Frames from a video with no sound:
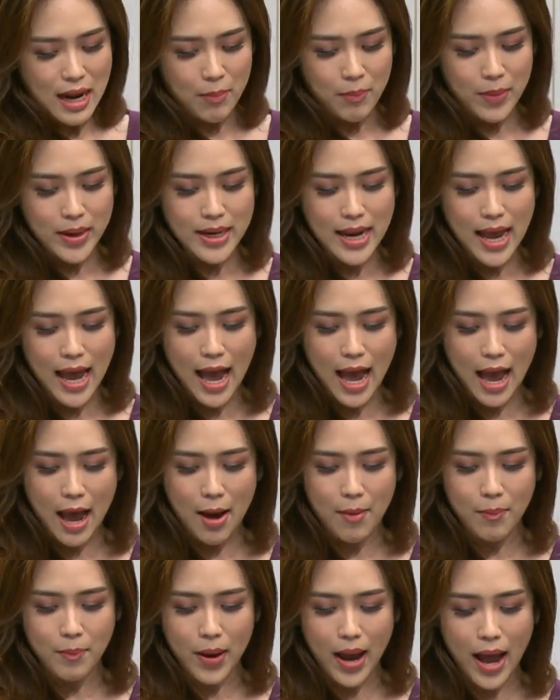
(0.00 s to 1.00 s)
กับบรรดา
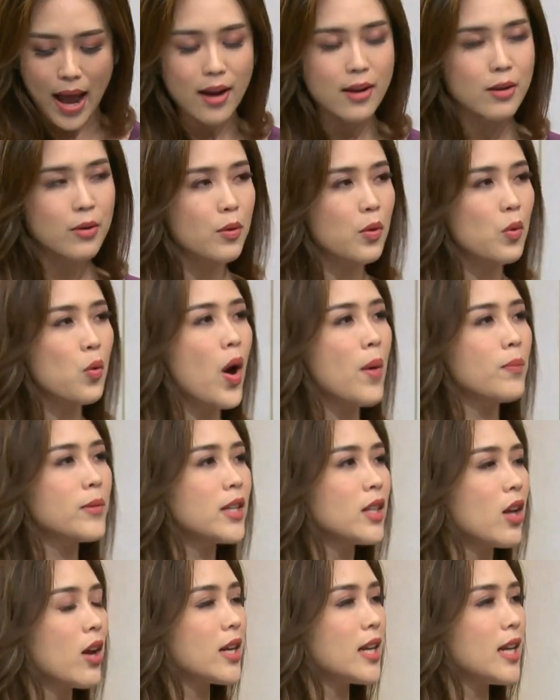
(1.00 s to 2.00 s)
พักร่วมที่
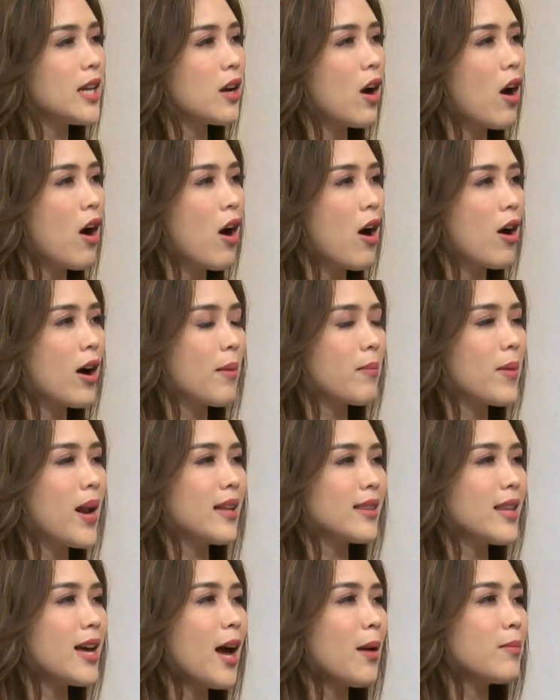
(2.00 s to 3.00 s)
ตอนนี้ก็กำลัง
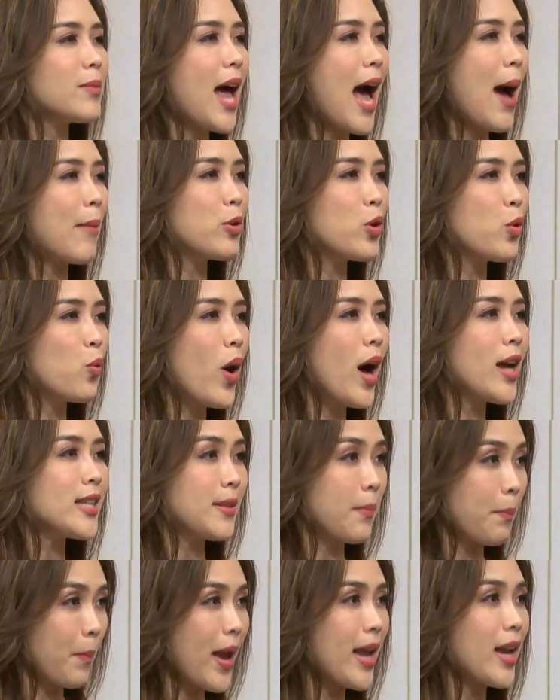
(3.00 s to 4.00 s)
ตั้งคำถามอยู่ว่าจะ
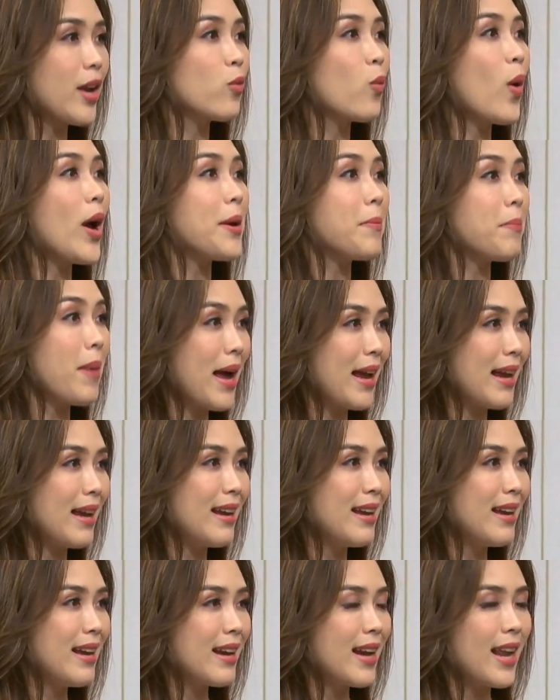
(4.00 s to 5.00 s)
ไปกันไหวไหม
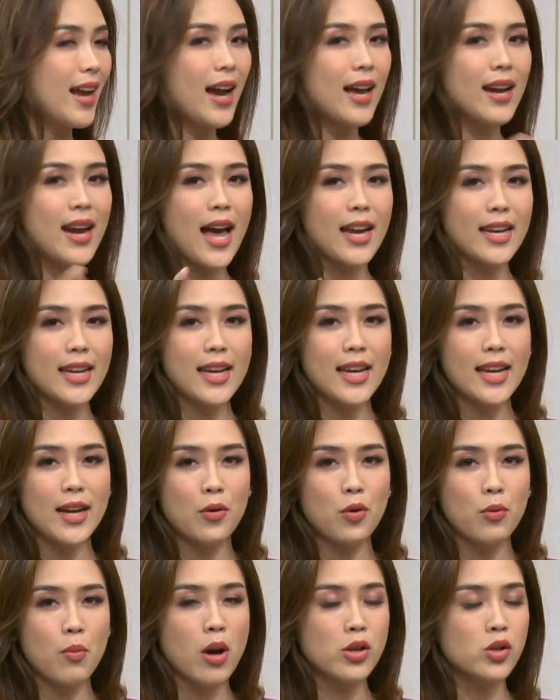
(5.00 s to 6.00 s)
ในขณะที่
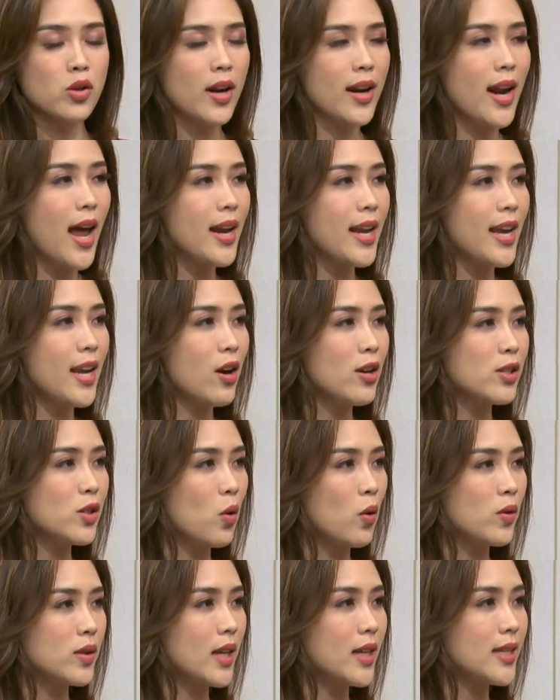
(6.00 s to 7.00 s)
คุณหมอชนละนานเองก็ส่
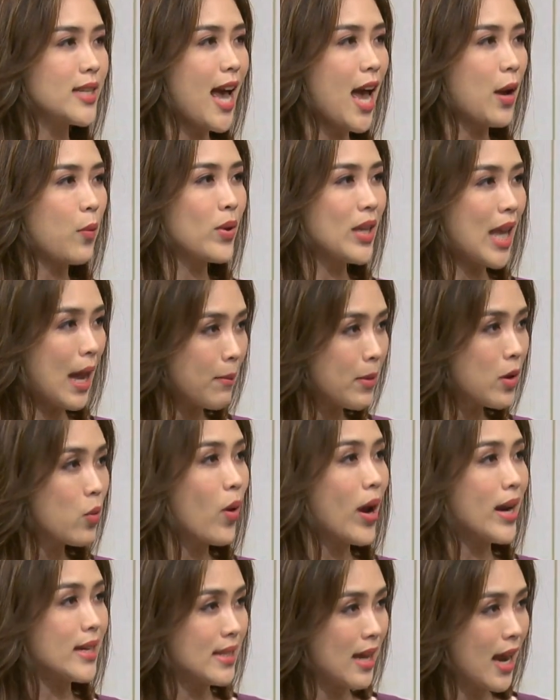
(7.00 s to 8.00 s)
งสัญญาณว่าถ้าไม่ไหว
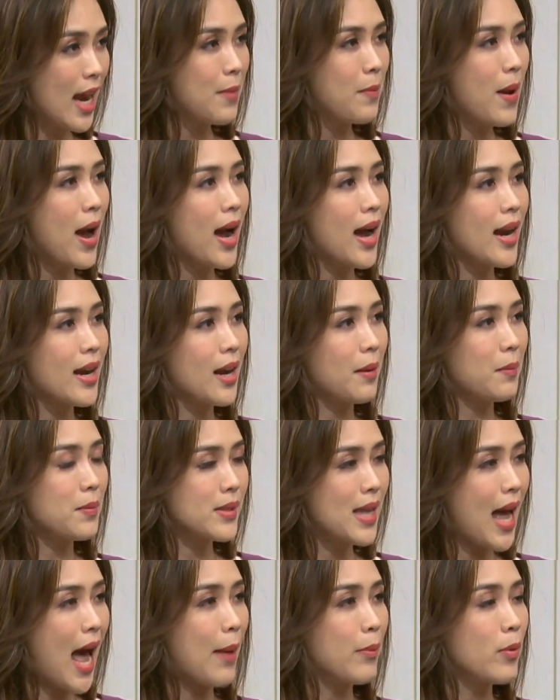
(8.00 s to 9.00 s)
จะให้พักอันดับ
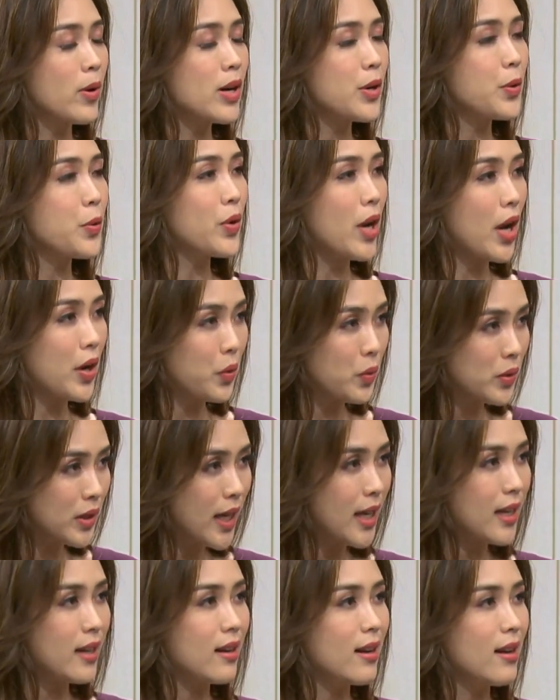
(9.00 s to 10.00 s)
3ก็คือคุณอนุ
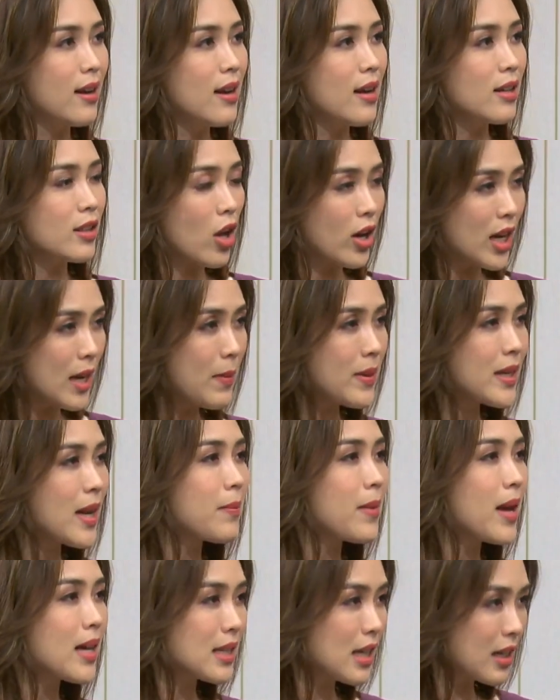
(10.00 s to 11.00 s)
ทินตอนนี้มัน
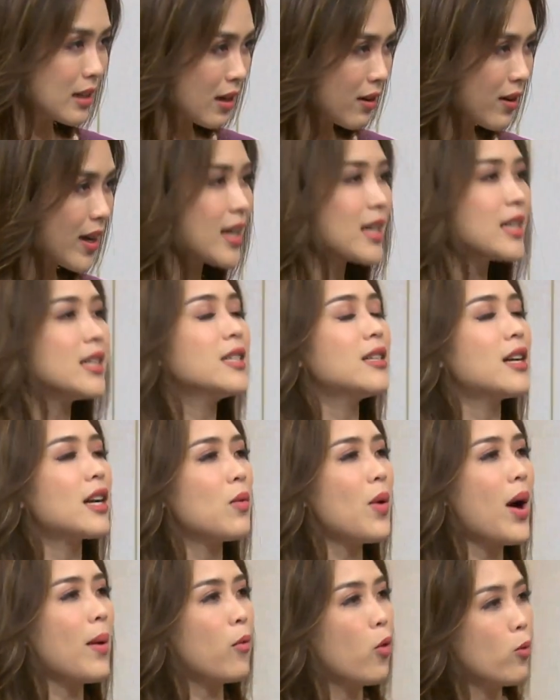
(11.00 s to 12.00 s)
กำลังเกิดอะไรขึ้นระห
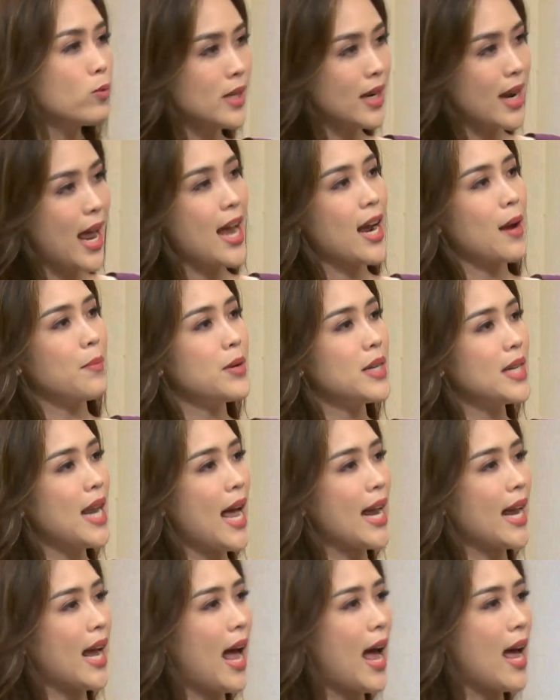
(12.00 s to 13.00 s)
ว่างภูมิใจไทยกับเพื่อไท
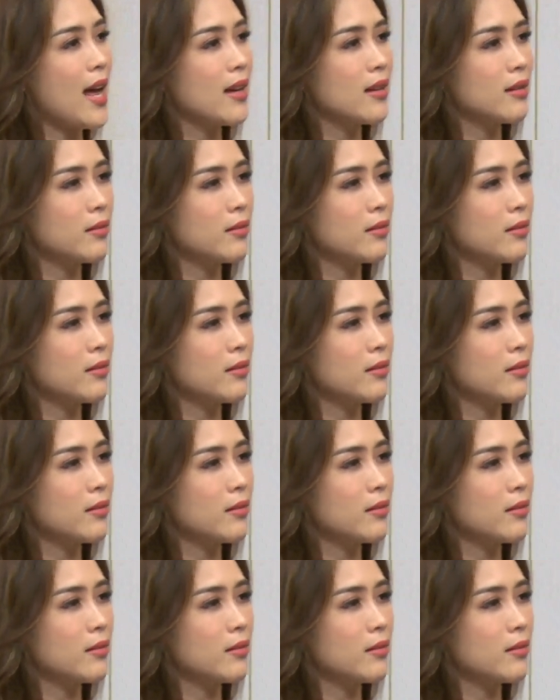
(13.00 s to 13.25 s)
ยคะ